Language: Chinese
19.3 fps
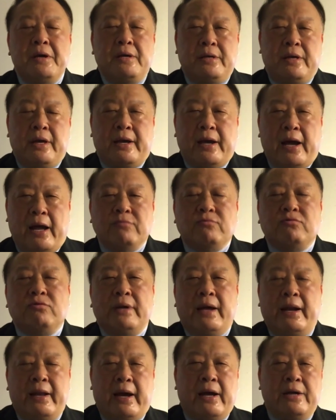也看出
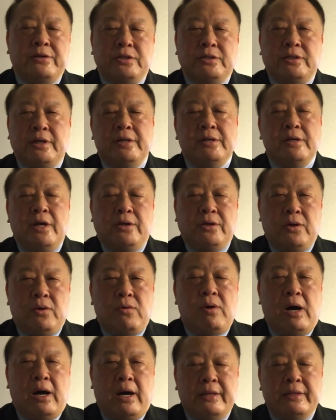来两韩之间有
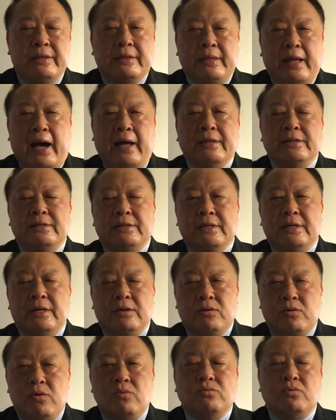很大的这个
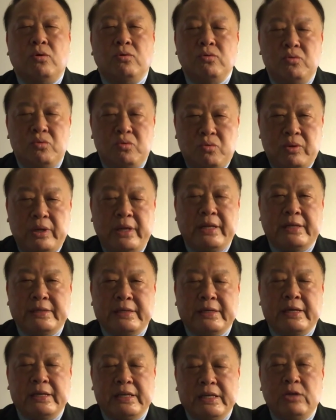共同努力的
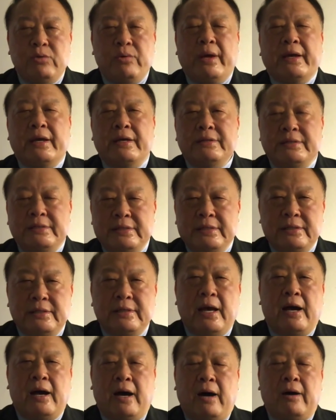这个意愿跟迹
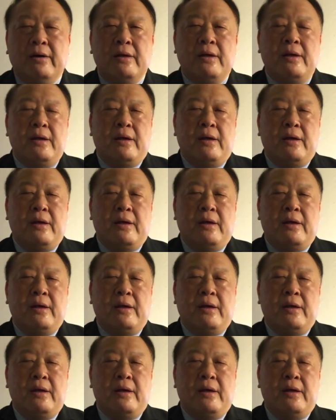象啊。